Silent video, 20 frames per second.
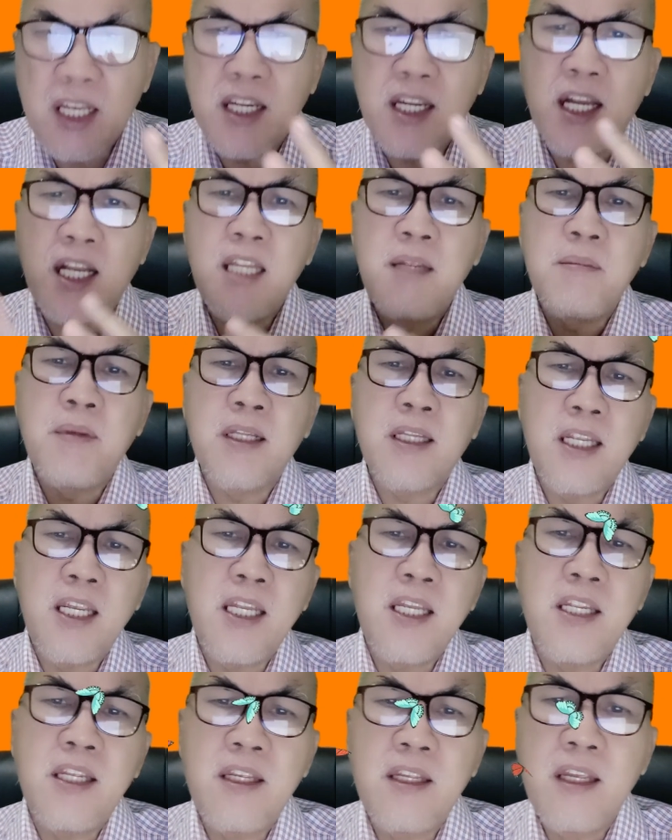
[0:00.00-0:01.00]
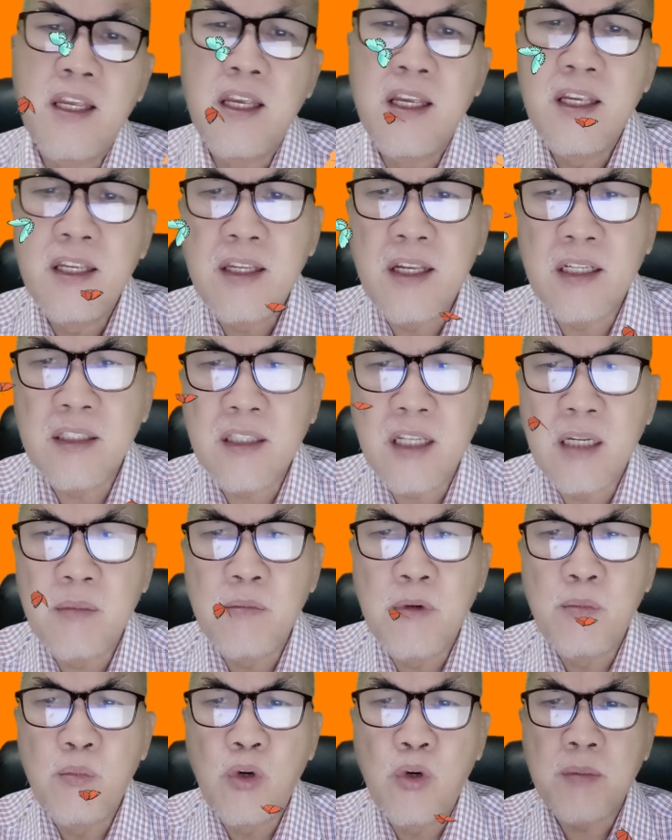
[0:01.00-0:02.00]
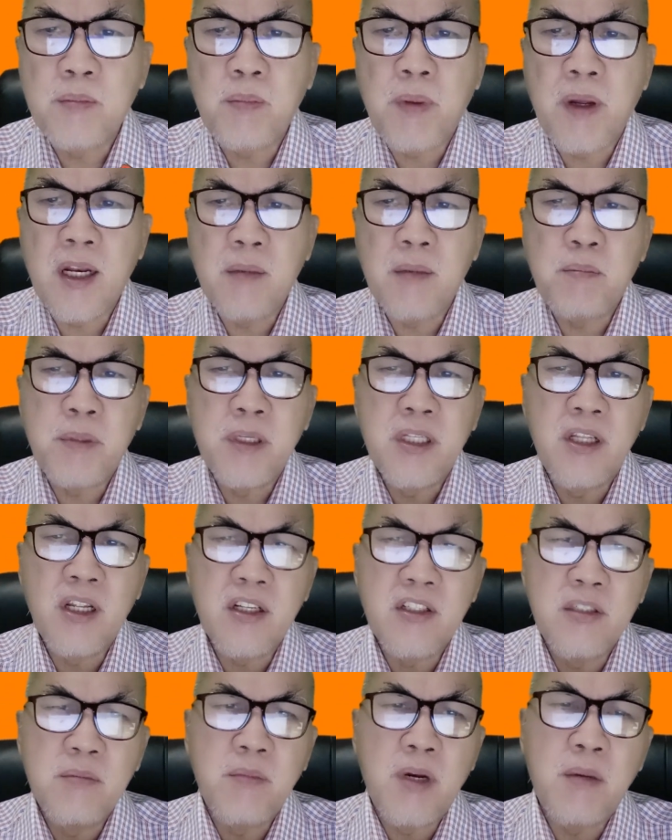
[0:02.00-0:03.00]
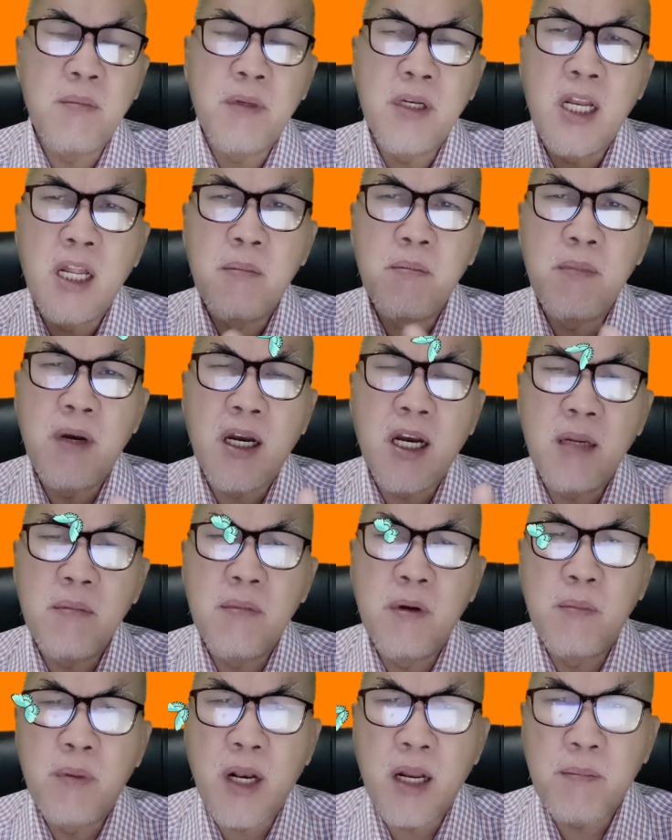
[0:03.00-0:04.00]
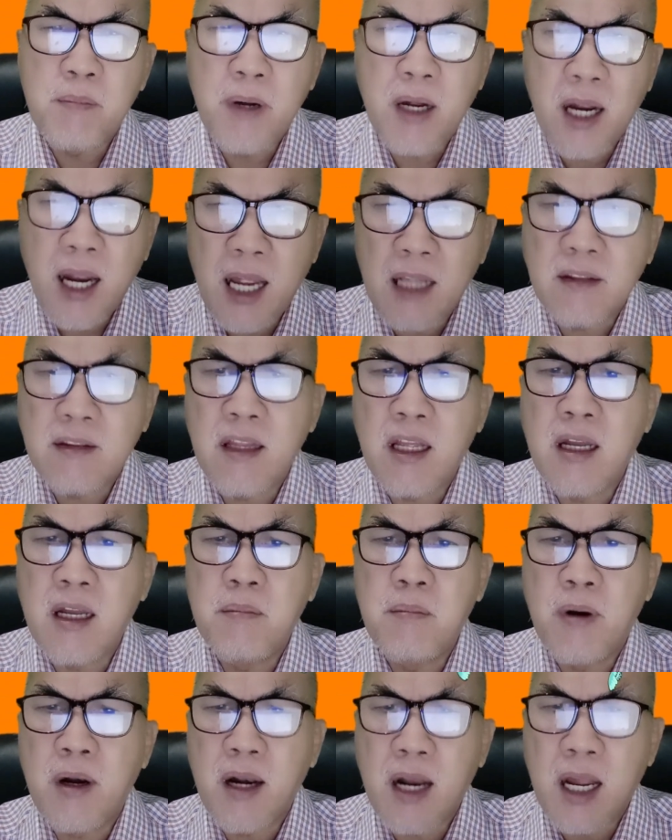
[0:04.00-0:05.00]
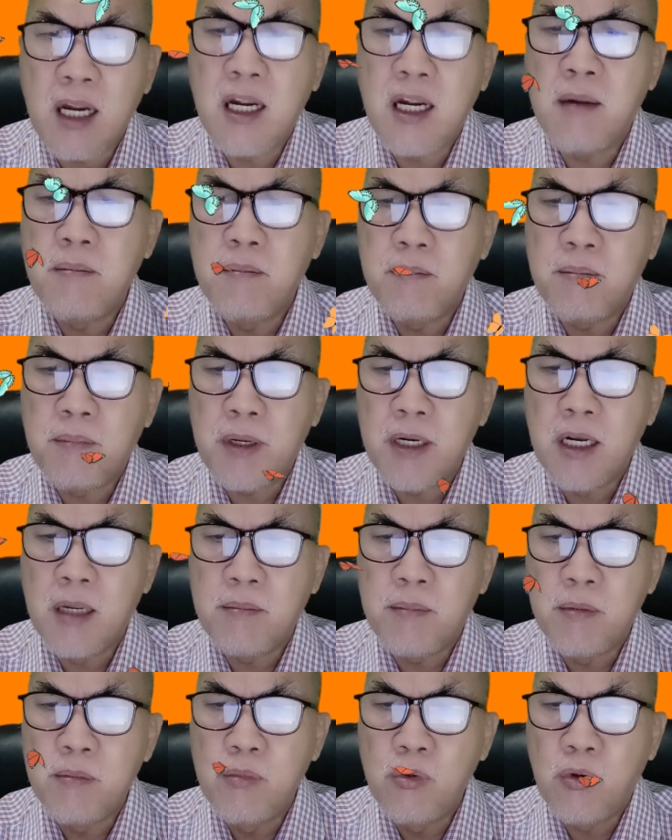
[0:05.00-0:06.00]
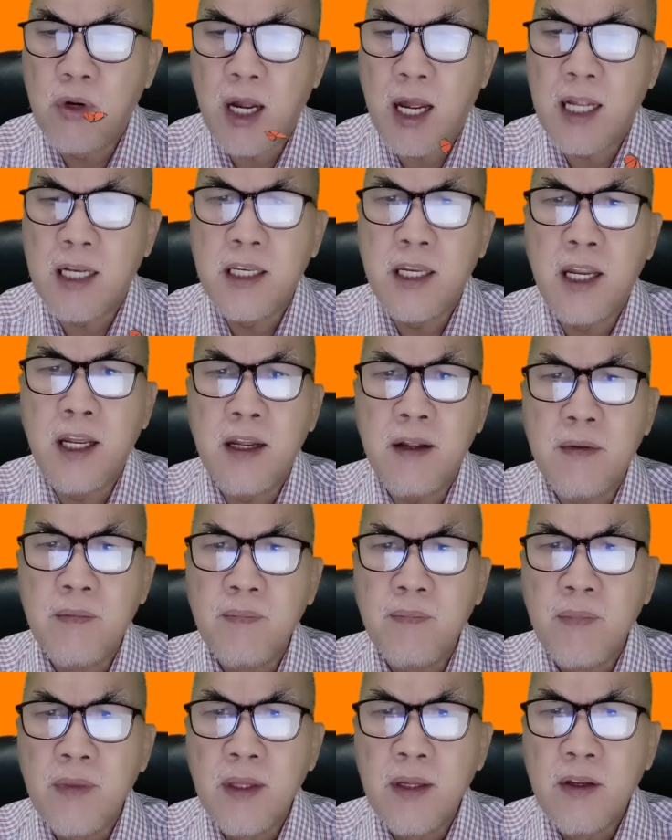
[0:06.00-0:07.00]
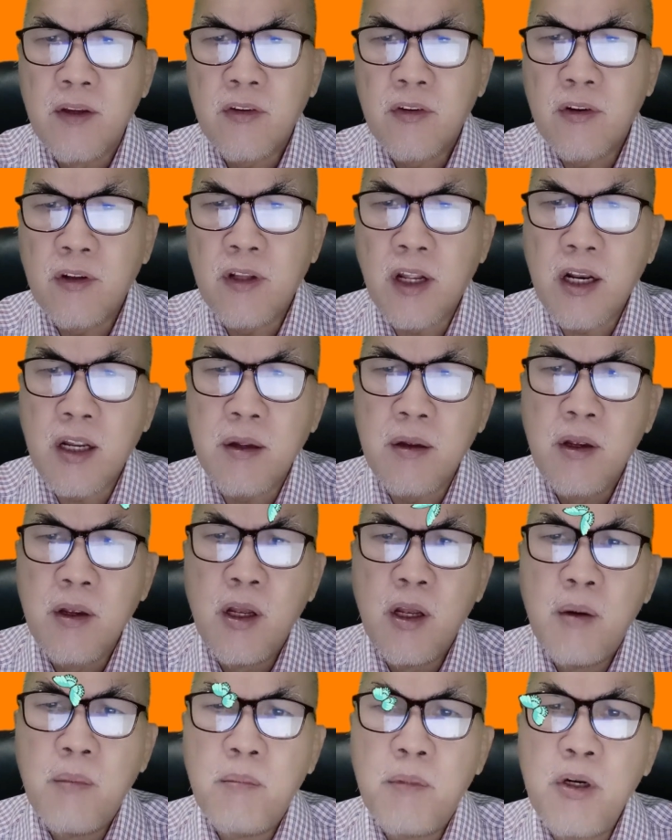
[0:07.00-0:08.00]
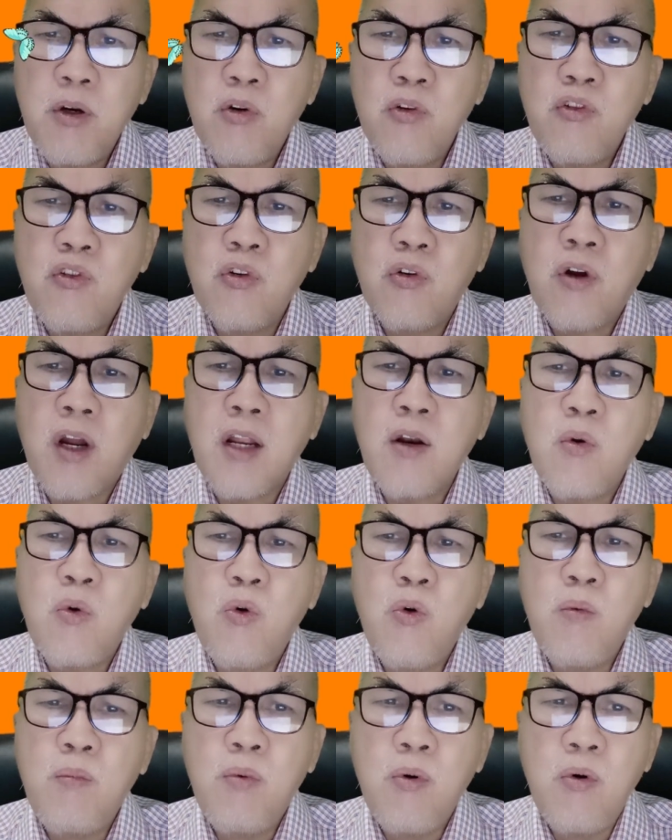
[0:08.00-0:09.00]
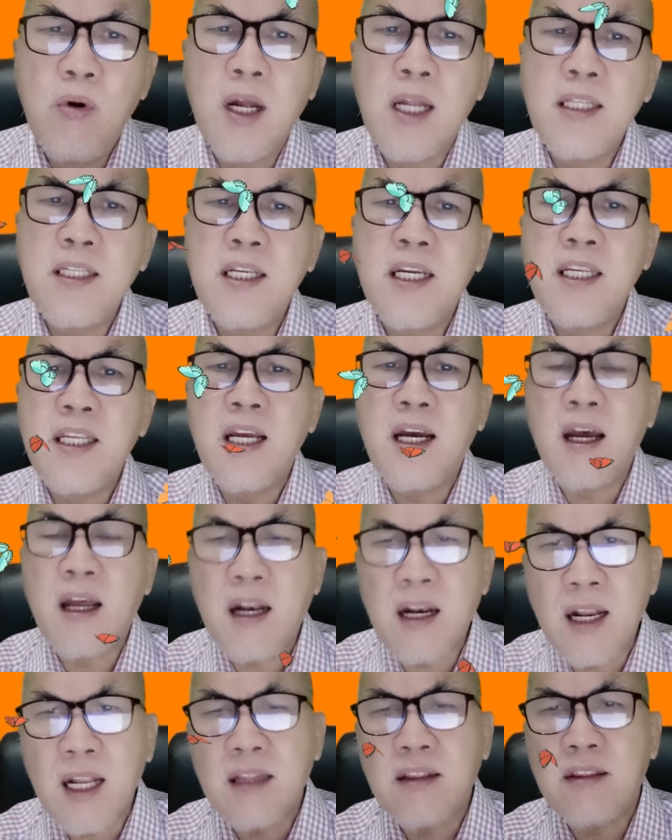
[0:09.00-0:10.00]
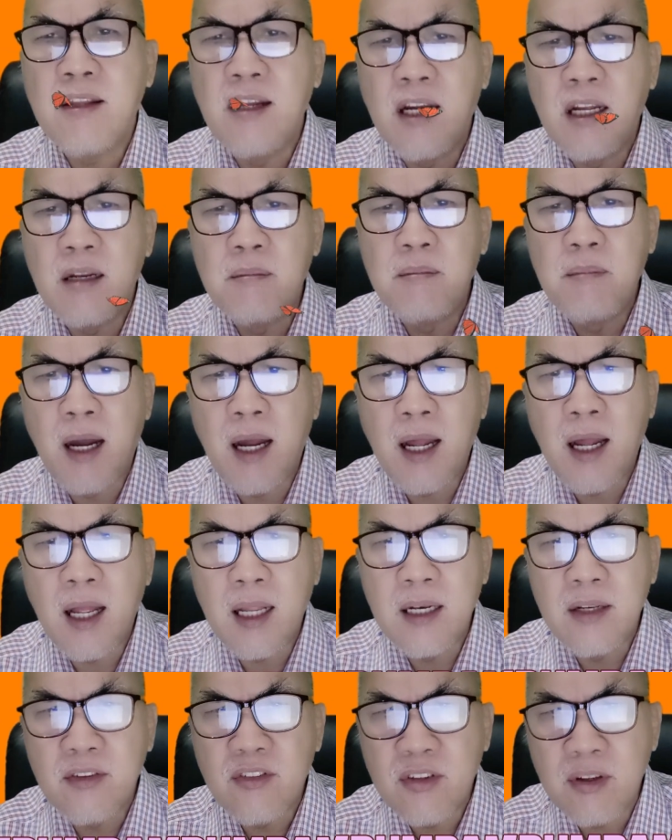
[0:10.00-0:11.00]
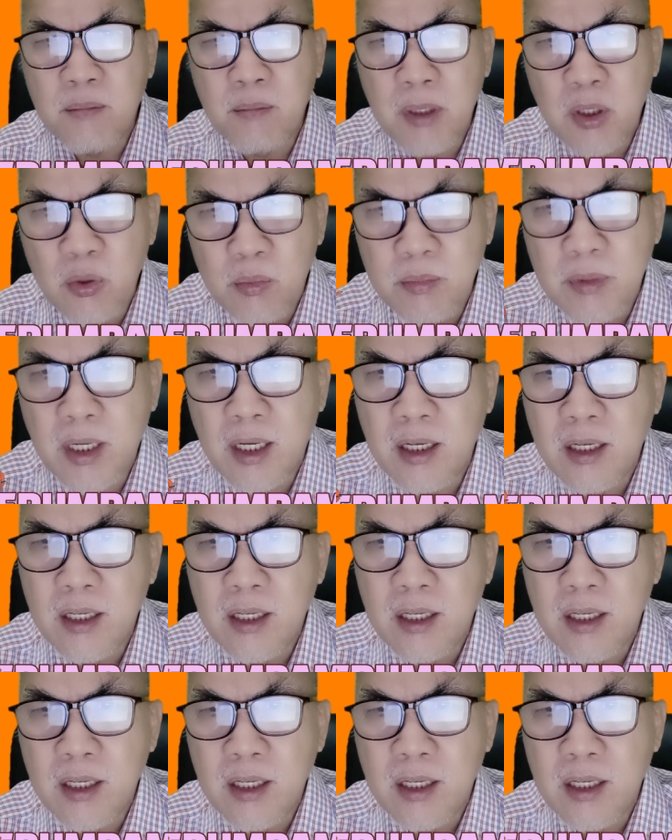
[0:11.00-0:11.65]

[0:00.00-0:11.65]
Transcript: kalimat ini yang telah membuat para penerjemah menambahkan beberapa kata beragam pada pembukaannya Saudara, menunjukkan hubungannya yang erat dengan bahan sebelumnya.